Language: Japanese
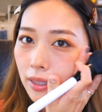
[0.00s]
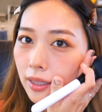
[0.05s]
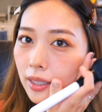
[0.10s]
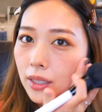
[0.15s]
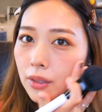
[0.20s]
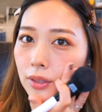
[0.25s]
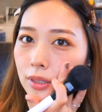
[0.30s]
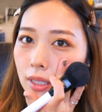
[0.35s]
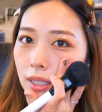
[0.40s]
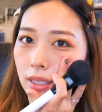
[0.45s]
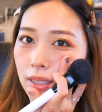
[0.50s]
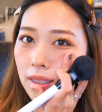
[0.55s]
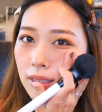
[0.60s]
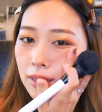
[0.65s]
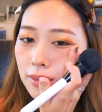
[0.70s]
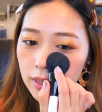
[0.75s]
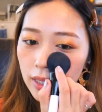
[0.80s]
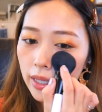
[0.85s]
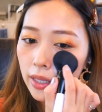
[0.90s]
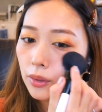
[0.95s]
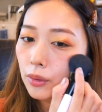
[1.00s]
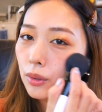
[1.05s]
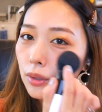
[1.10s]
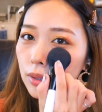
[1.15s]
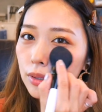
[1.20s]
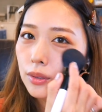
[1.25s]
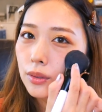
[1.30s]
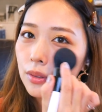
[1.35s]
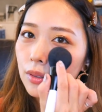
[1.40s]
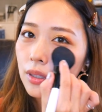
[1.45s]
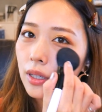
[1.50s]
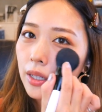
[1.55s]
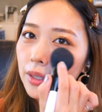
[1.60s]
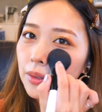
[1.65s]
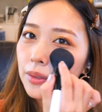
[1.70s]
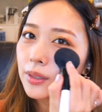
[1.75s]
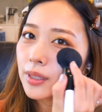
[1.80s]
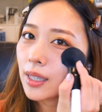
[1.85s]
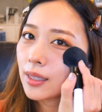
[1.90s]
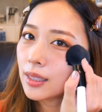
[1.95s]
か結構最近再放送とか
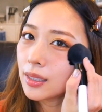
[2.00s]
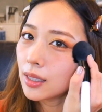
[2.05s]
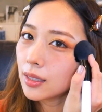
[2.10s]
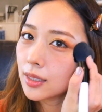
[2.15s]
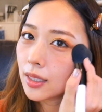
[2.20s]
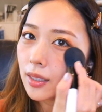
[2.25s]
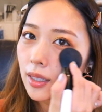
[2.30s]
よくやってた